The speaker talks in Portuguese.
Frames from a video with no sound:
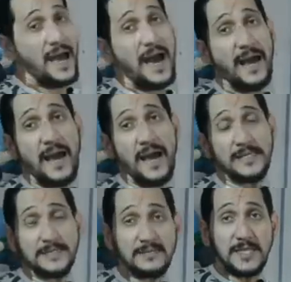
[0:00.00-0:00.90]
É,
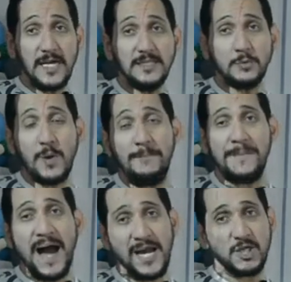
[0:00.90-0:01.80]
tanto a
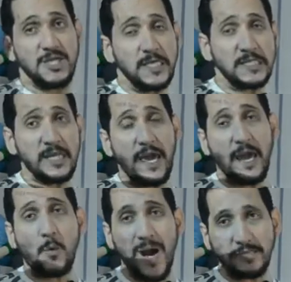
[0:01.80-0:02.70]
página é,
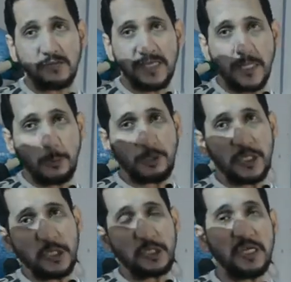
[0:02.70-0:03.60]

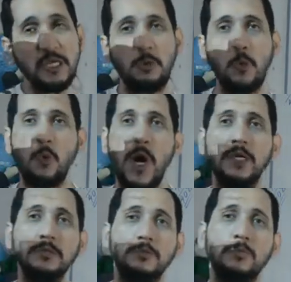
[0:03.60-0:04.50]
405
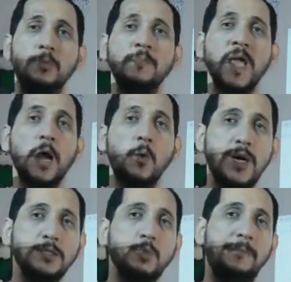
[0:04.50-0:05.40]
quanto,
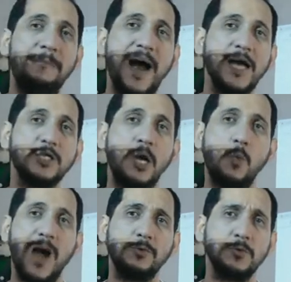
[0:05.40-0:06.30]
quanto a página
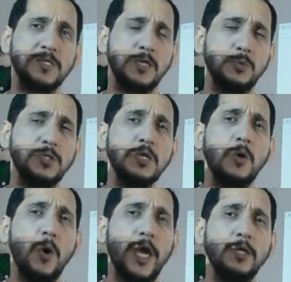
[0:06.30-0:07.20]

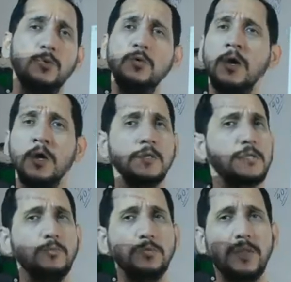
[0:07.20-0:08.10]
408,
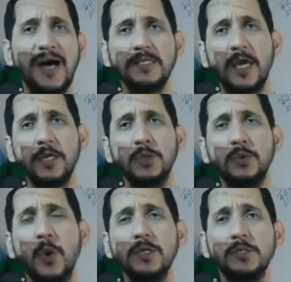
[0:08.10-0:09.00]
são, as
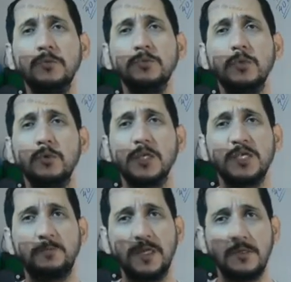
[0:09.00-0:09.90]
questões são todas
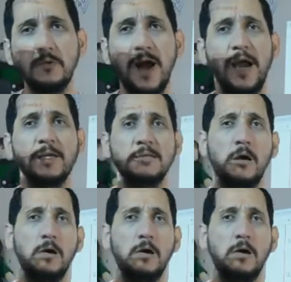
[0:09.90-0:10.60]
pessoais.